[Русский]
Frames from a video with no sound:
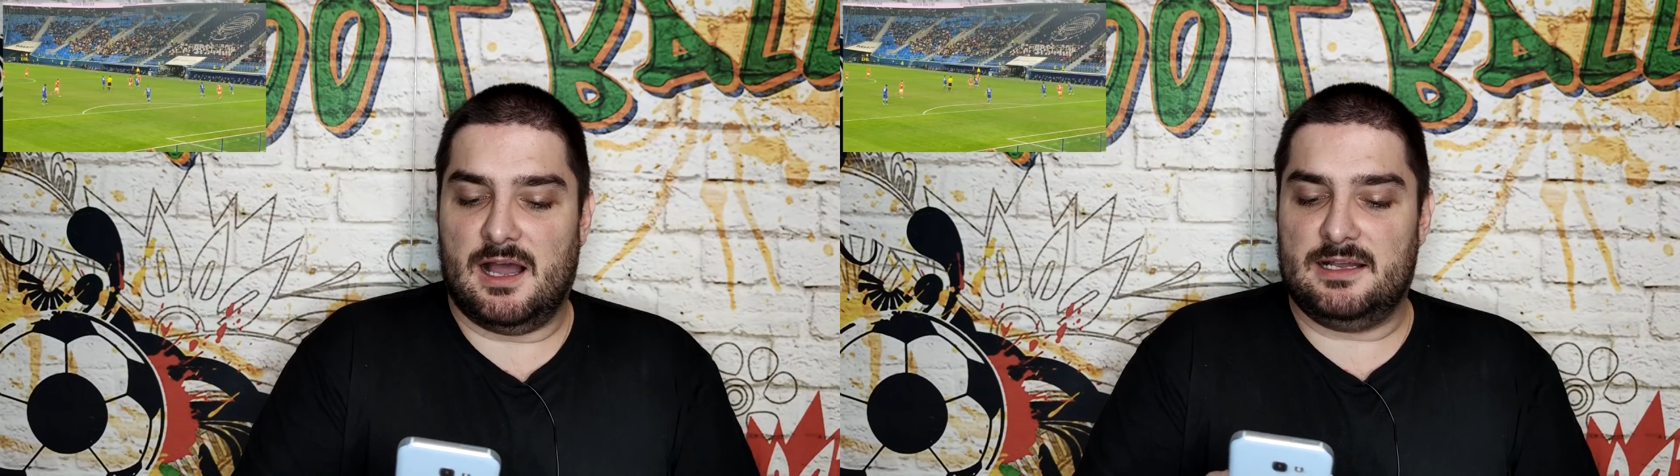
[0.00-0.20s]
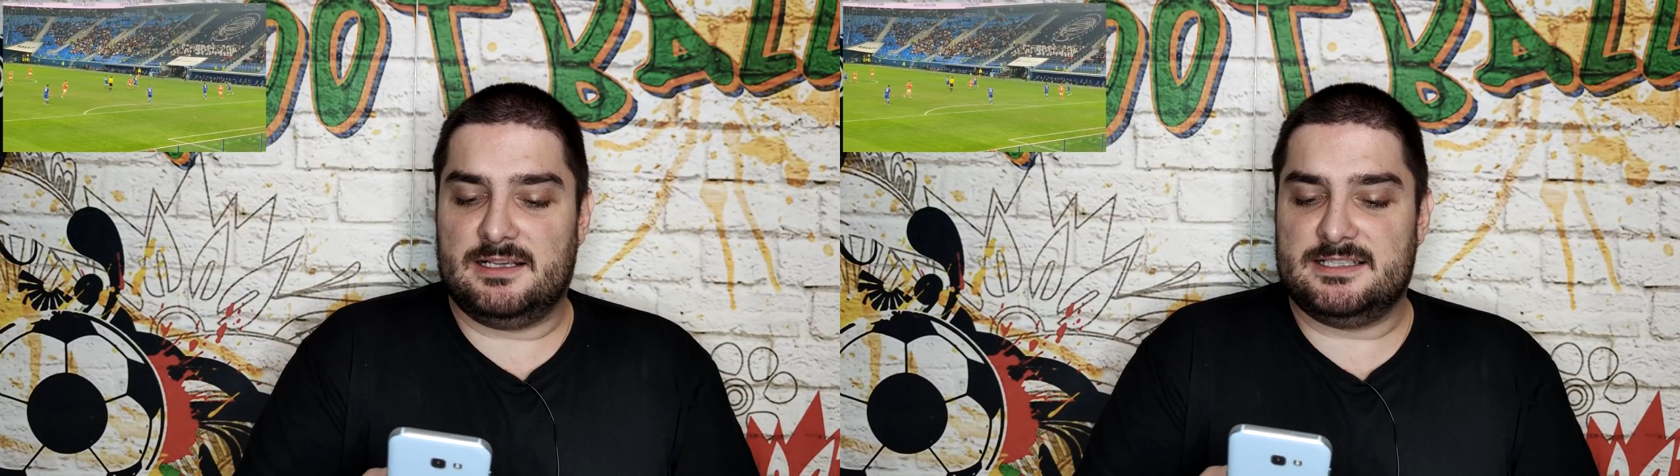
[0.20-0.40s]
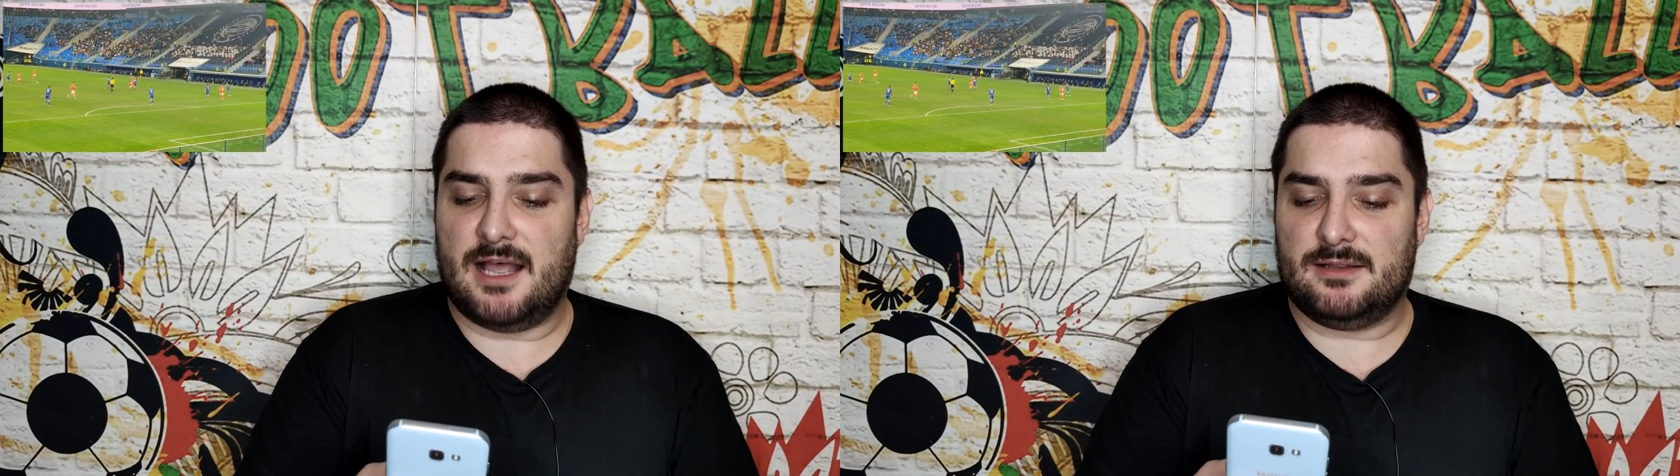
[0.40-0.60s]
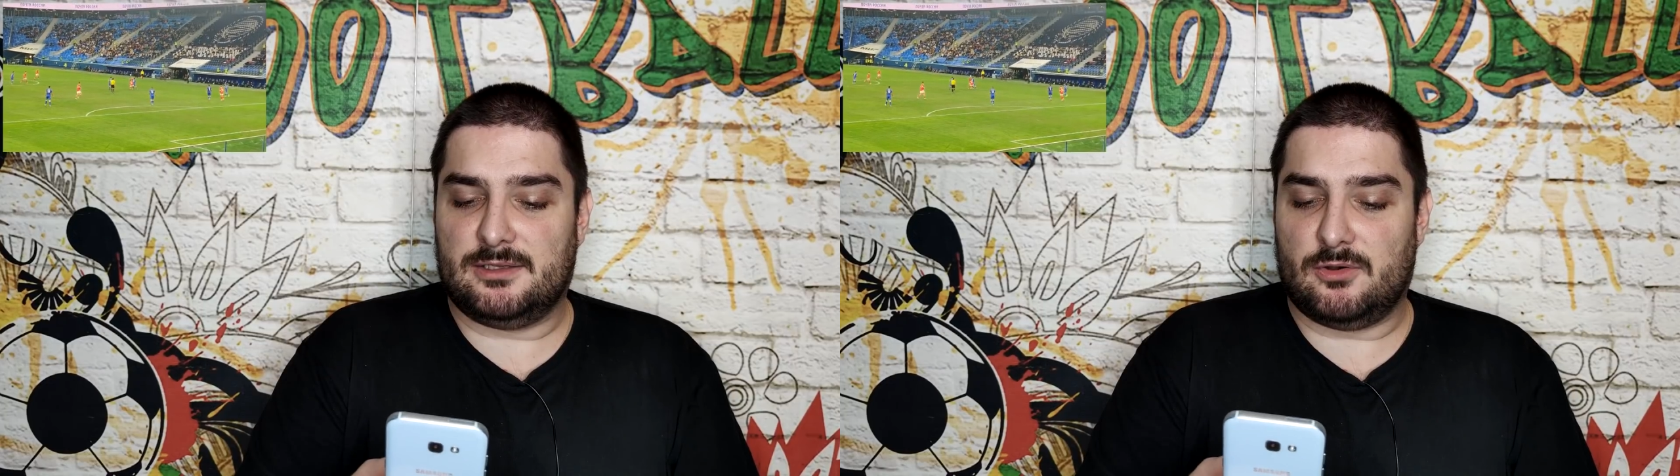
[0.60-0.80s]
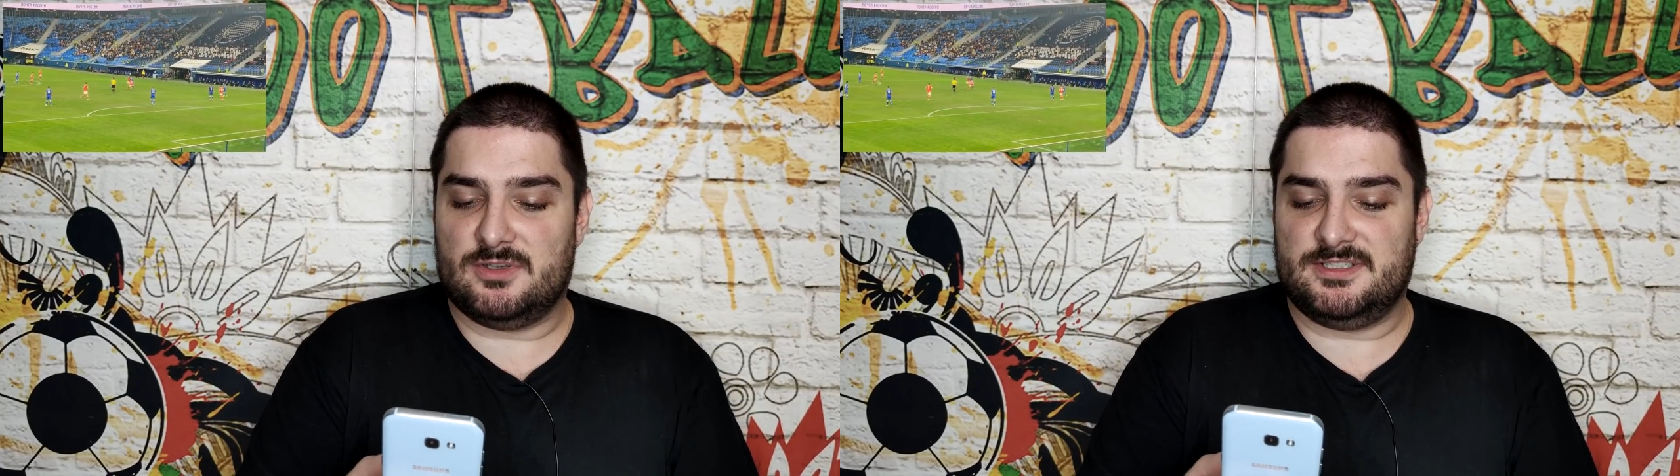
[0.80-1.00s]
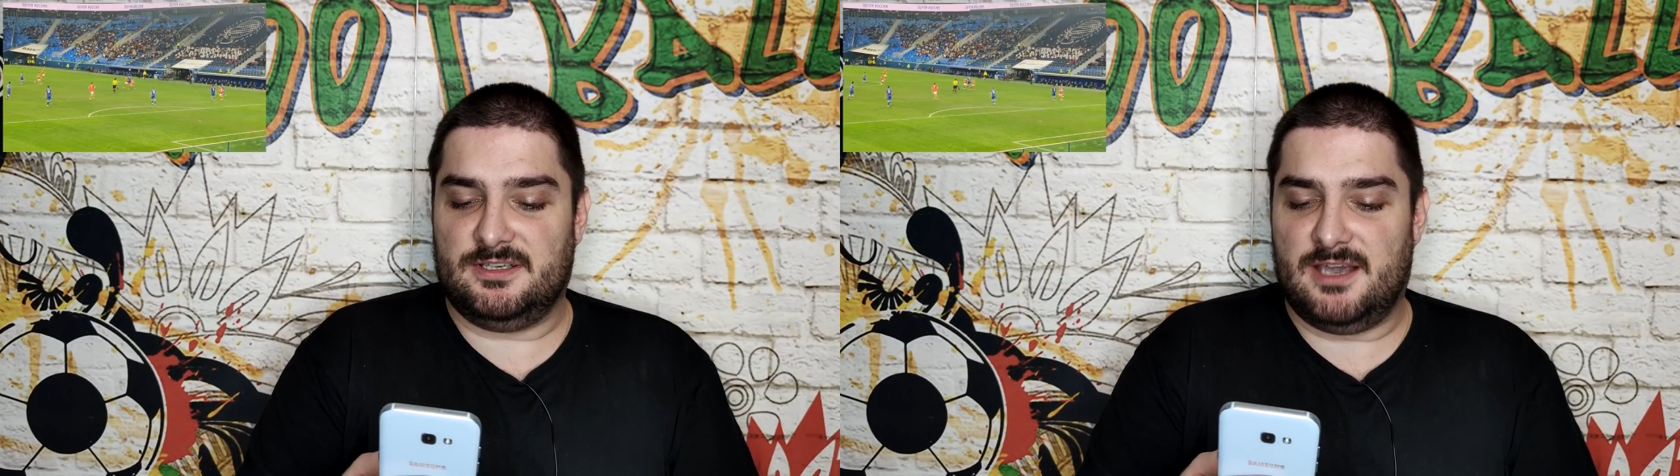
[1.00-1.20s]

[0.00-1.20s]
Александрос